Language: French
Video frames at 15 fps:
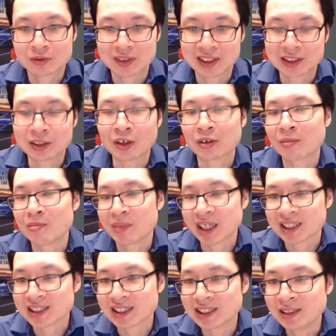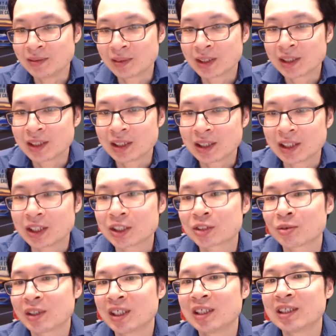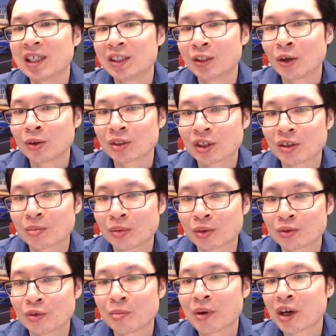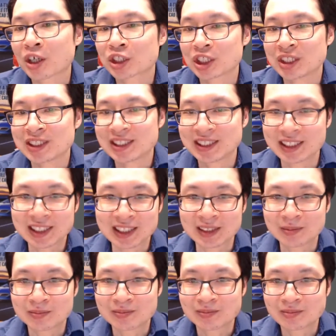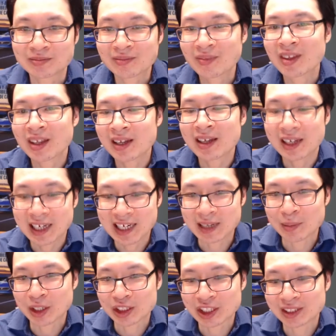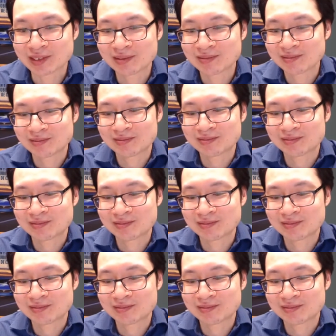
Je vous dis donc merci et soyez des nôtres pour nos prochaines séries. À la prochaine.